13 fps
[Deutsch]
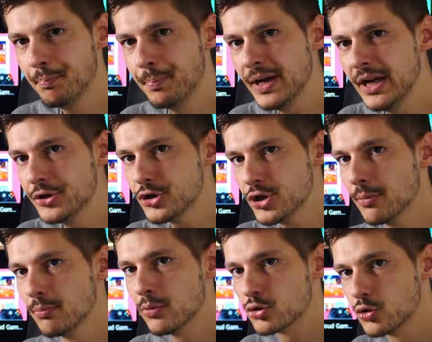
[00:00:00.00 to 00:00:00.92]

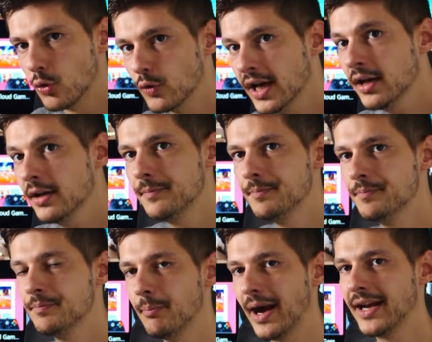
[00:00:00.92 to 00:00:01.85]
Bildschirmschoner
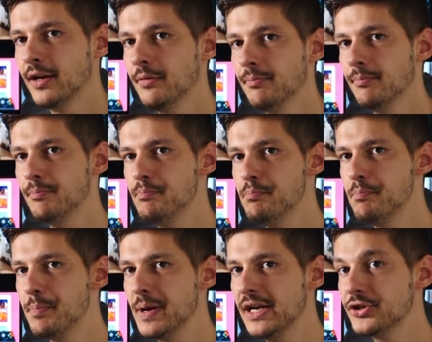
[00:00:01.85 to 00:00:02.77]
meinen
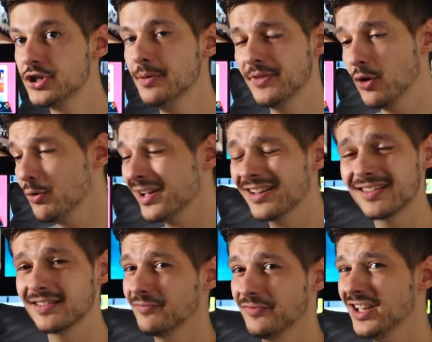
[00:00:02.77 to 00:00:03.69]
Bildschirm, der
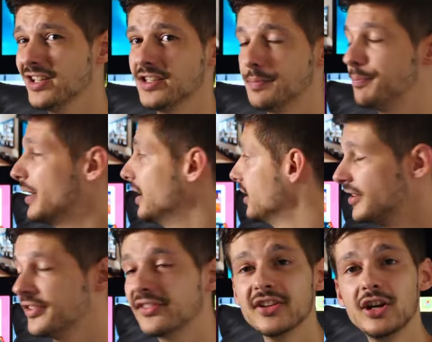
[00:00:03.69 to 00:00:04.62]
übrigens wirklich billig
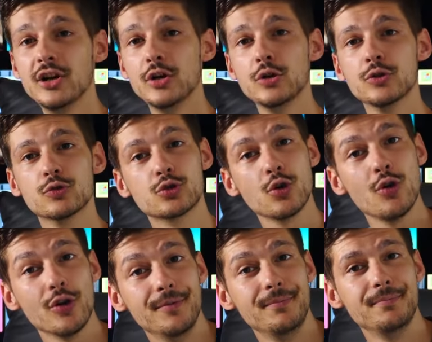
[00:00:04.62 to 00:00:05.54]
ist, zu
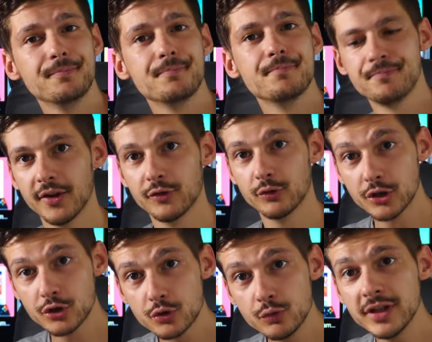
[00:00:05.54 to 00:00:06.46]
schonen. Also
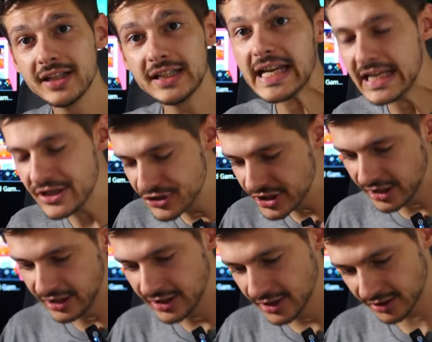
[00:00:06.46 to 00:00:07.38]
die Studie, die
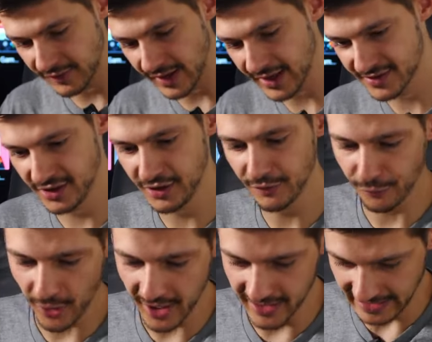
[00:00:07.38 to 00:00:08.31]
LG hier quasi
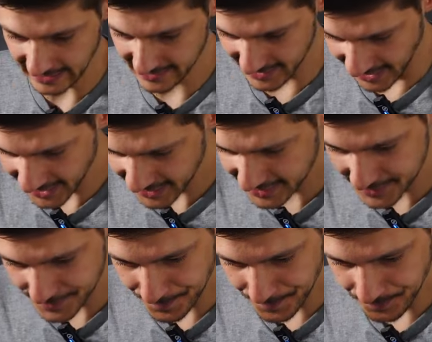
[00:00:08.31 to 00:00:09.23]
vorlegt,
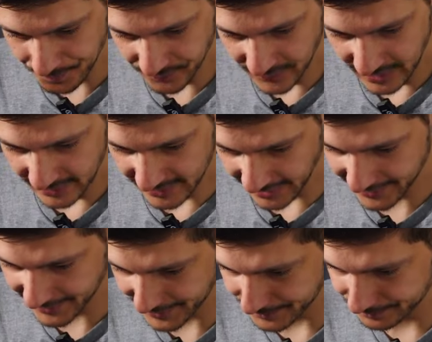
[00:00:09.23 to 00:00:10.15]
sagt,
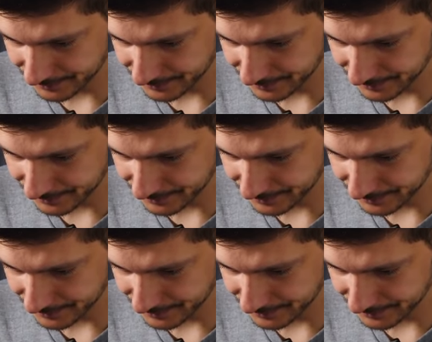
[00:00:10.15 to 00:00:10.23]
dass